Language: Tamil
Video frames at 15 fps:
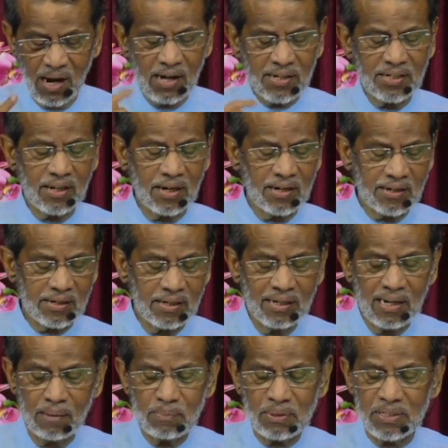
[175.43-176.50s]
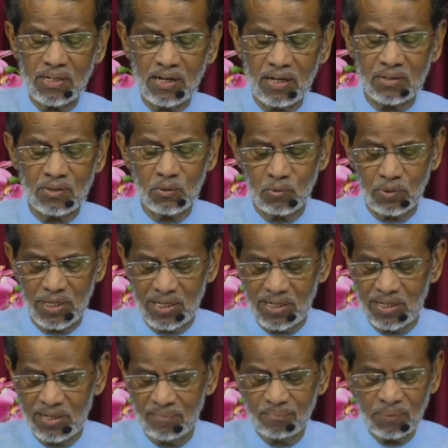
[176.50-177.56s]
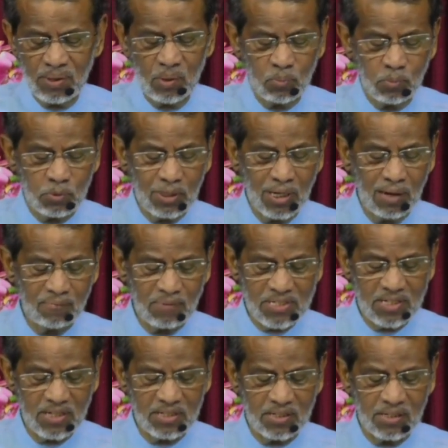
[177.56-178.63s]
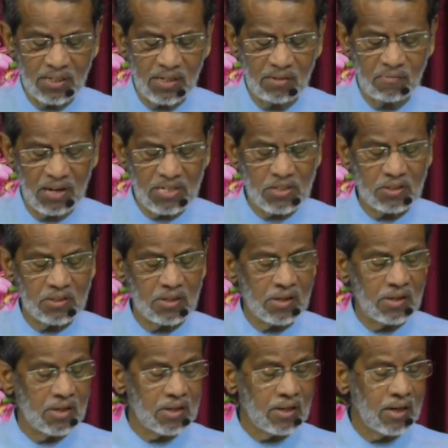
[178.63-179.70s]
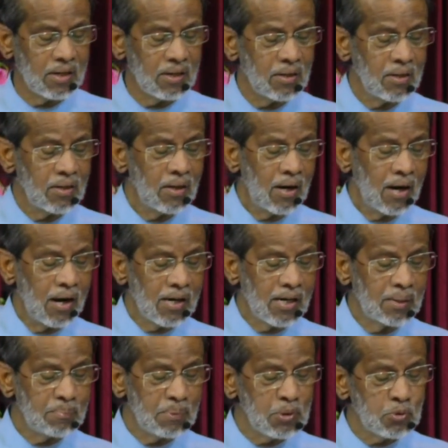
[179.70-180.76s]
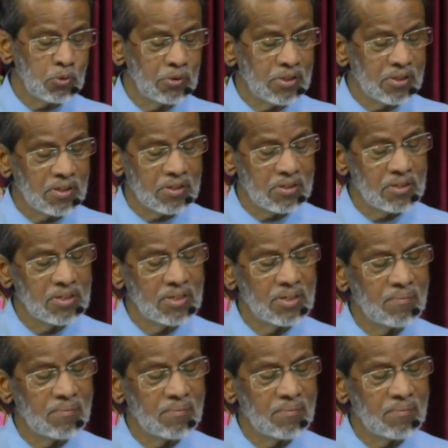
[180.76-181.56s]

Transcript: ஆகினால ரெண்டாம் அதிகாரத்தினுடைய முதலாம் வசனத்தை நீங்கள் வாசித்தீர்களே ஆனால் அங்கே இப்படி சொல்லியிருக்கிறது